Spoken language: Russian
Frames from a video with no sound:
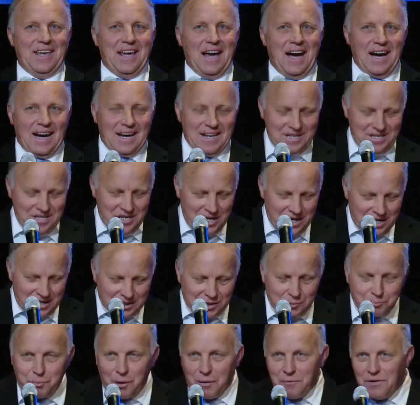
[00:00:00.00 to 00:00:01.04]
Я не
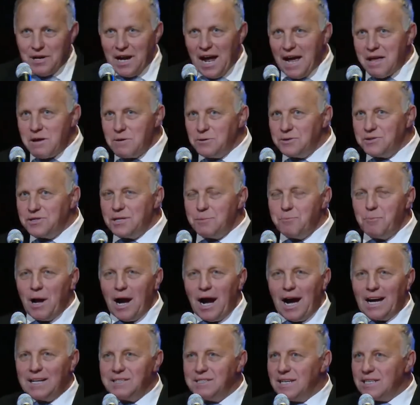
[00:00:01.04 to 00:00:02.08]
избавляю
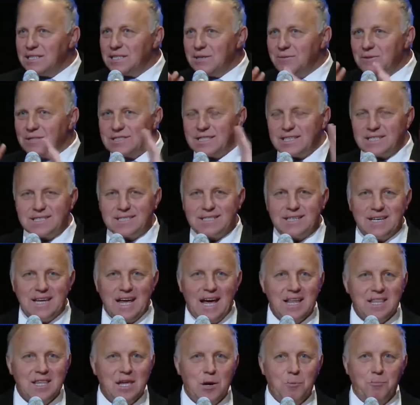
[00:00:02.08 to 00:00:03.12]
тебя от этого
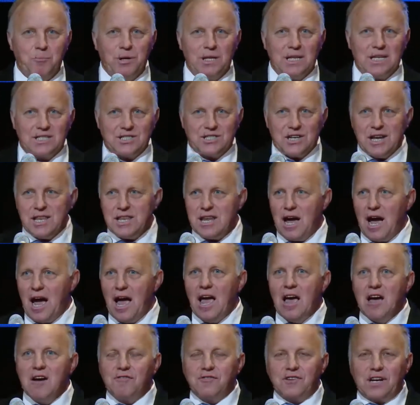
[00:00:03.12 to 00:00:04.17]
состояния и положения,
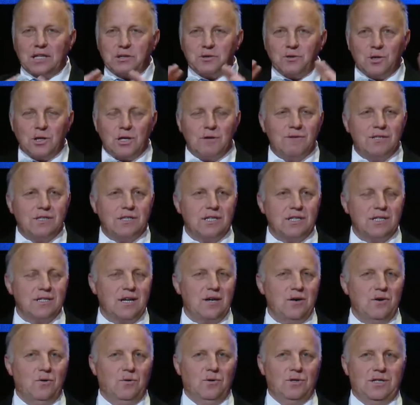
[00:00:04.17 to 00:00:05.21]
в которого ты
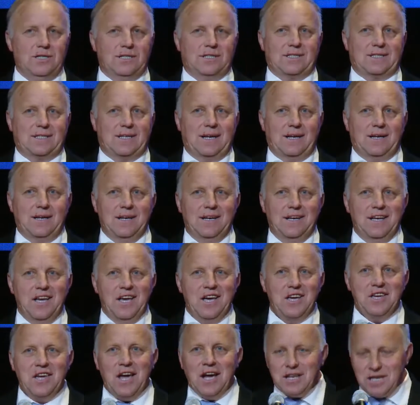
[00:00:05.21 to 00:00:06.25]
находишься.
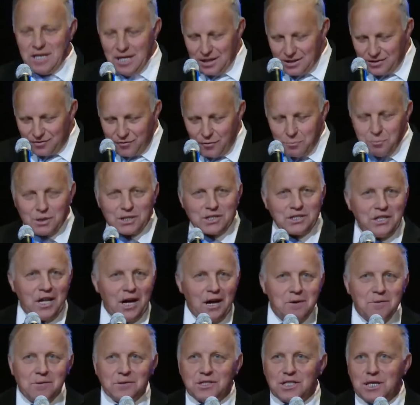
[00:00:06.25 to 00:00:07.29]
Я не
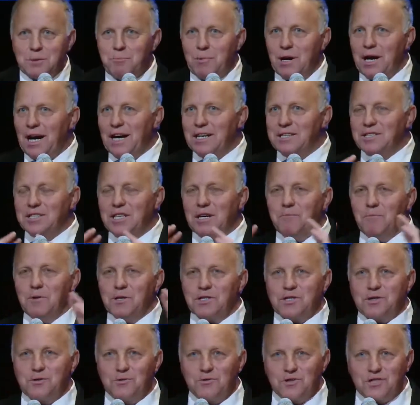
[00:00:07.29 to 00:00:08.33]
освобождаю тебя от
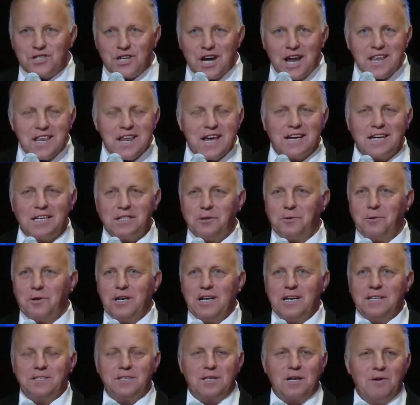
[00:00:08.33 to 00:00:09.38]
того служения,
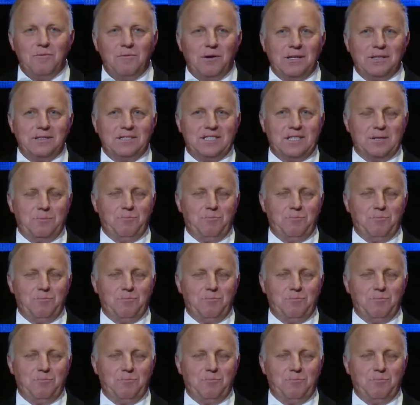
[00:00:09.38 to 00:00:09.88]
которое я даровал